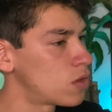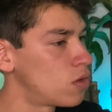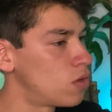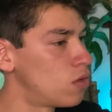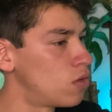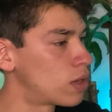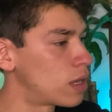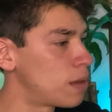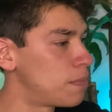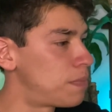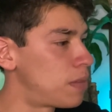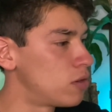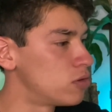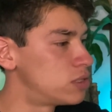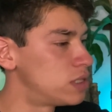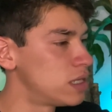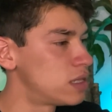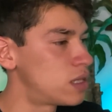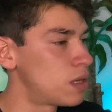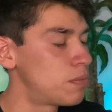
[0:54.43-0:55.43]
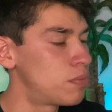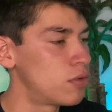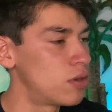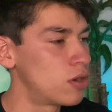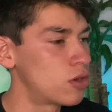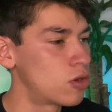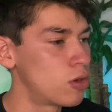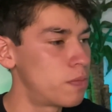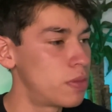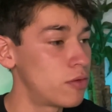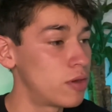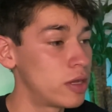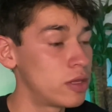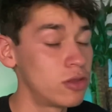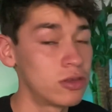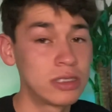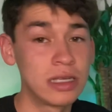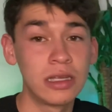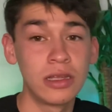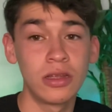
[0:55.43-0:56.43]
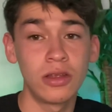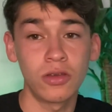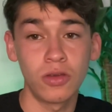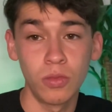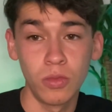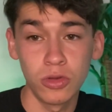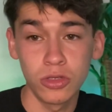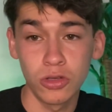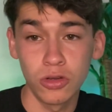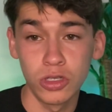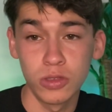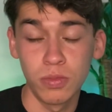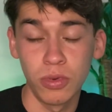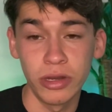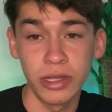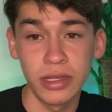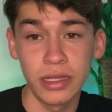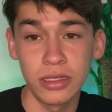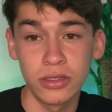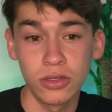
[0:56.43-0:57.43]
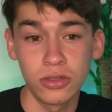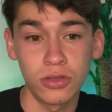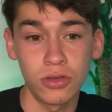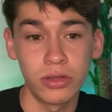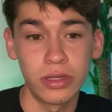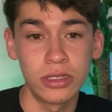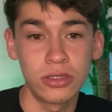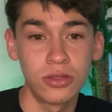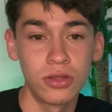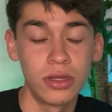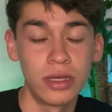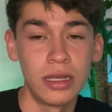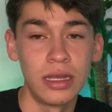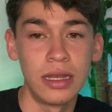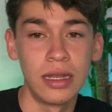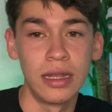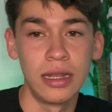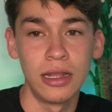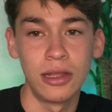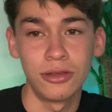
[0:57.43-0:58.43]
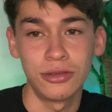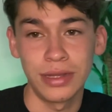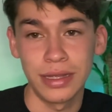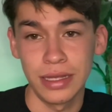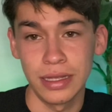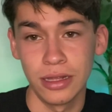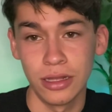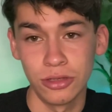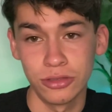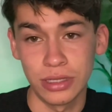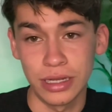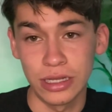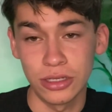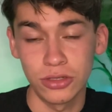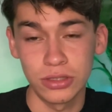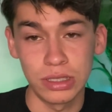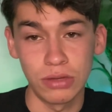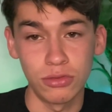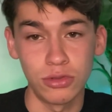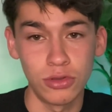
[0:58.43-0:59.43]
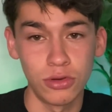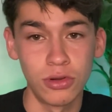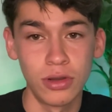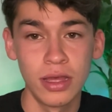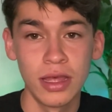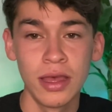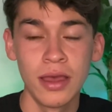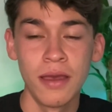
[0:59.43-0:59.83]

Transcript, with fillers: Ok, pausita por el copyright. No sé cómo son los polinesios con esto de los, derechos de autor,